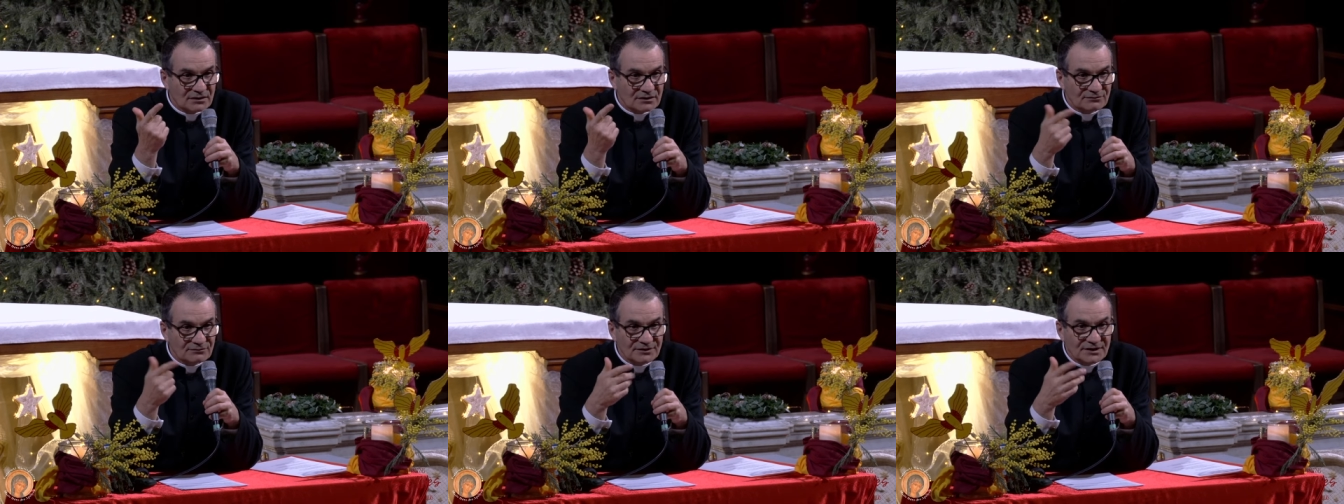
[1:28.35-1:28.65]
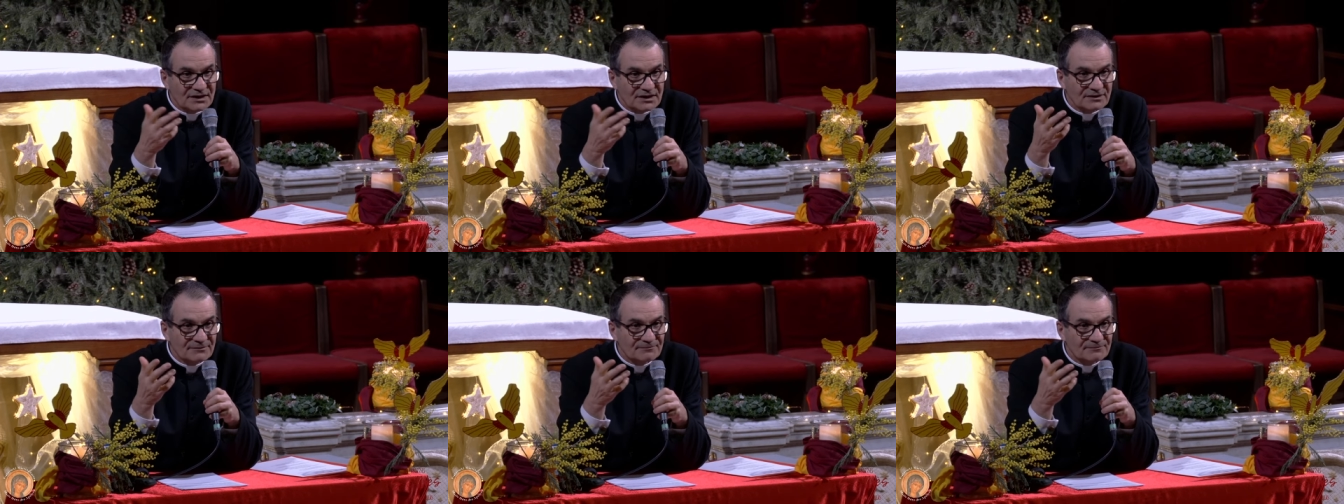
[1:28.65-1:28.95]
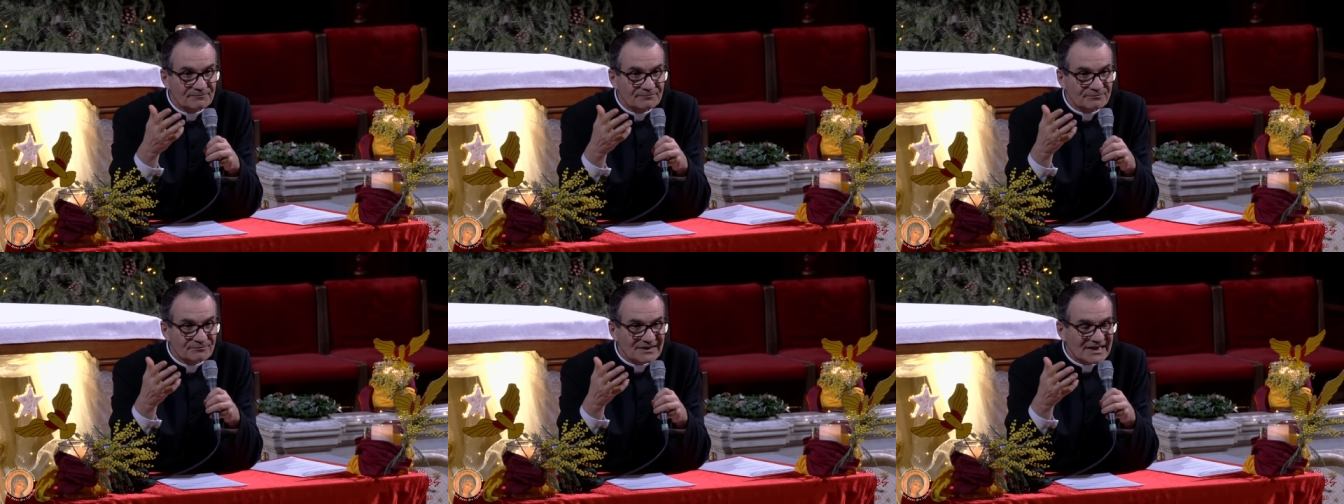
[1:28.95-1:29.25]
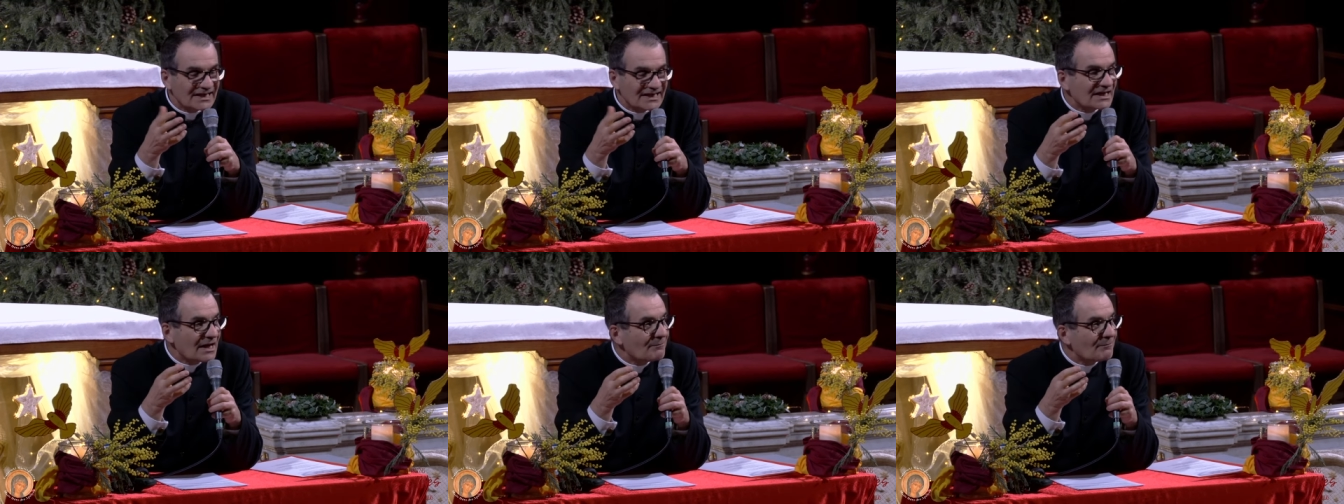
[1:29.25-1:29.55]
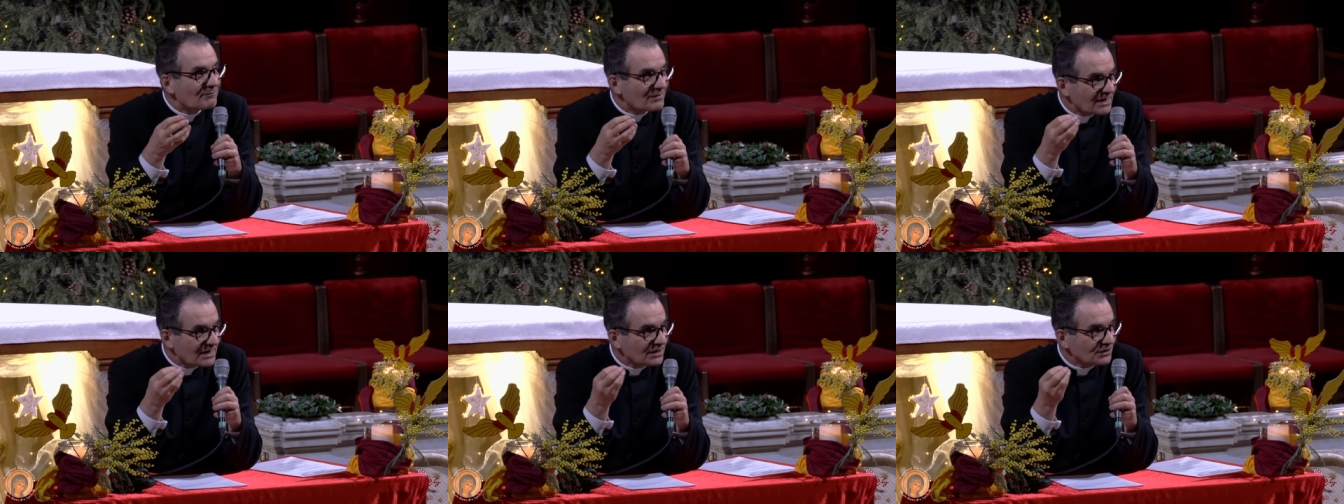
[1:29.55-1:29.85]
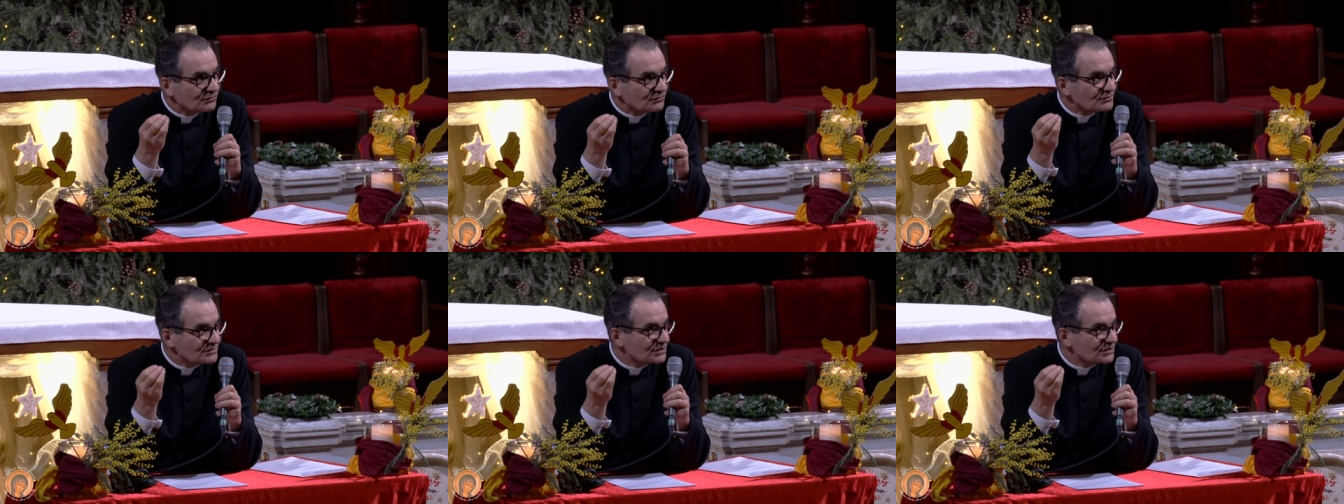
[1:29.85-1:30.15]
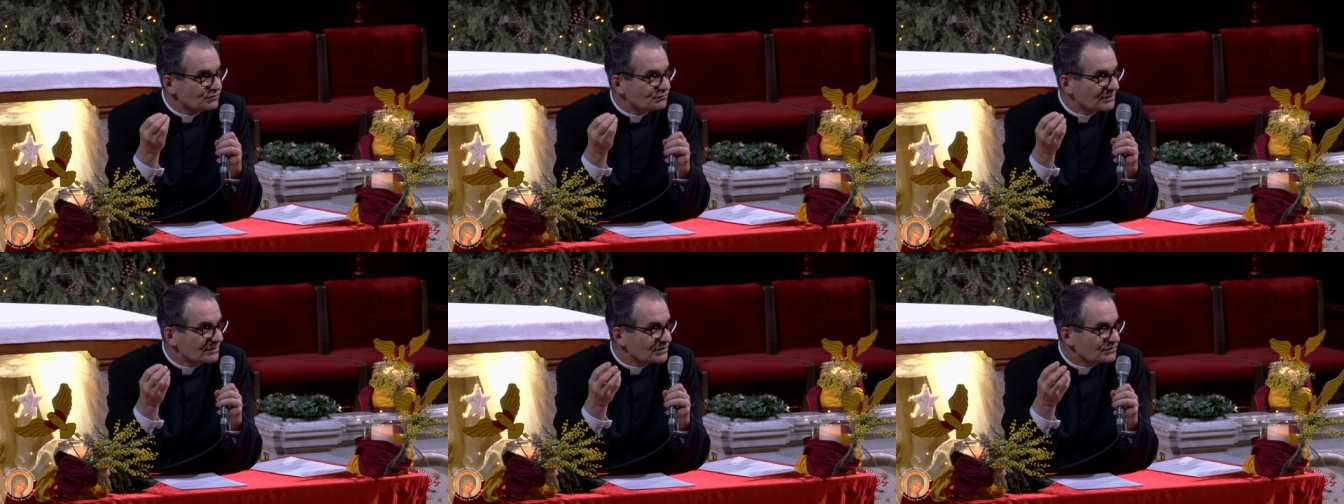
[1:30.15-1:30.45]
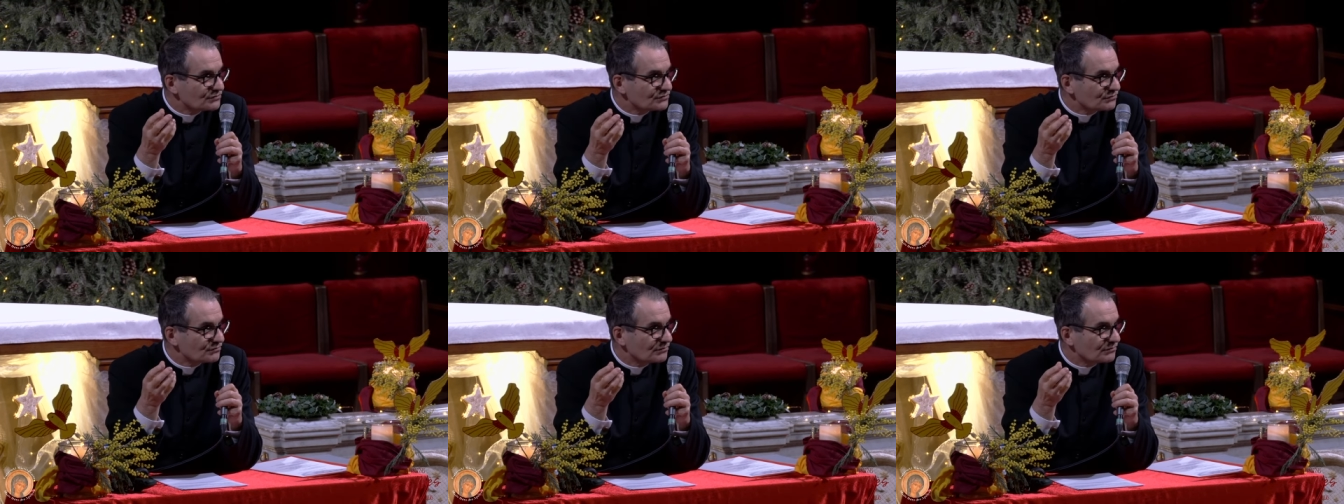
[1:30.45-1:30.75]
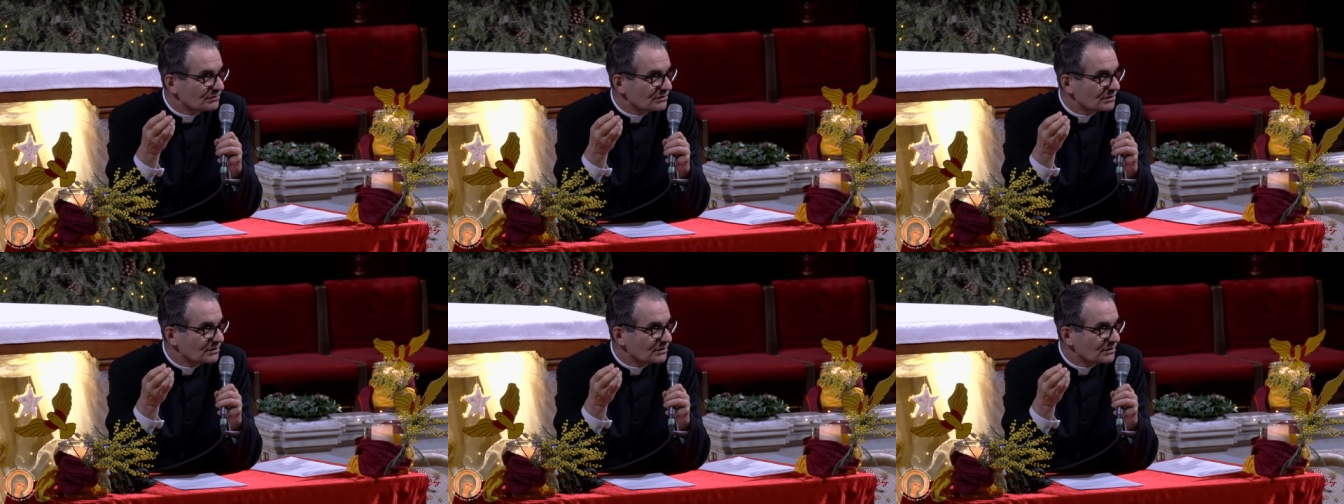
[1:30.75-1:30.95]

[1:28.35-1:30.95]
Voyez, il y a plein de situations